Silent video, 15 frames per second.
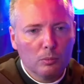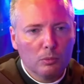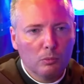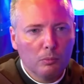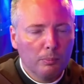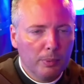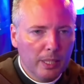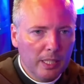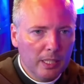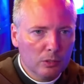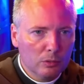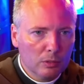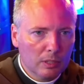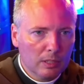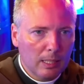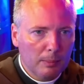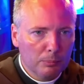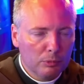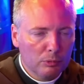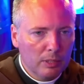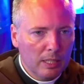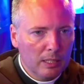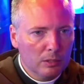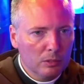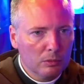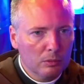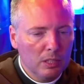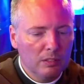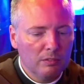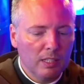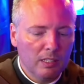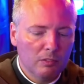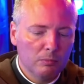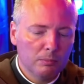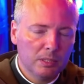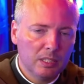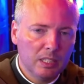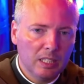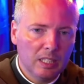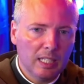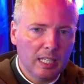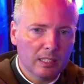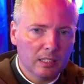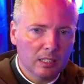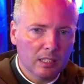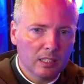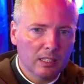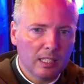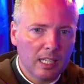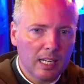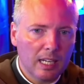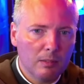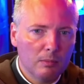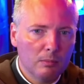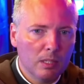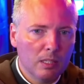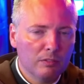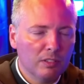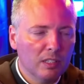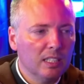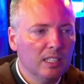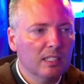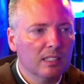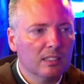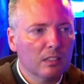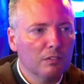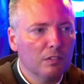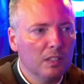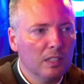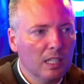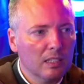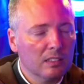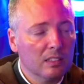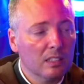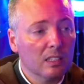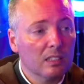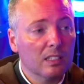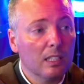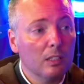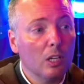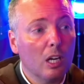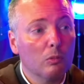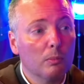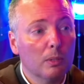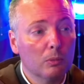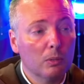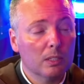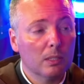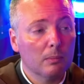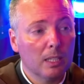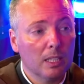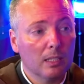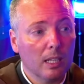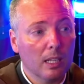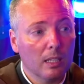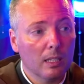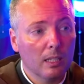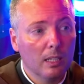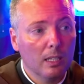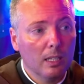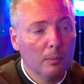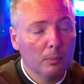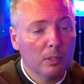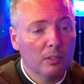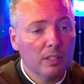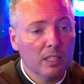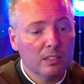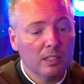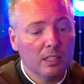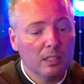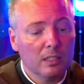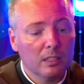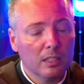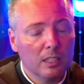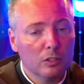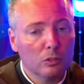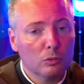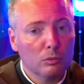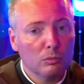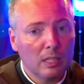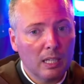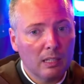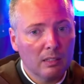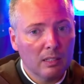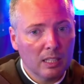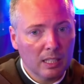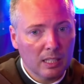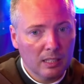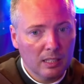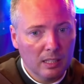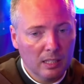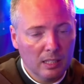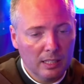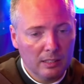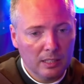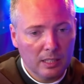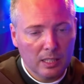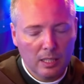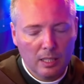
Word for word: um preso que está a processo e vai um psiquiatra dar uma validação final se ele tem alguma doença mental, porque vai ser executada na cadeira elétrica.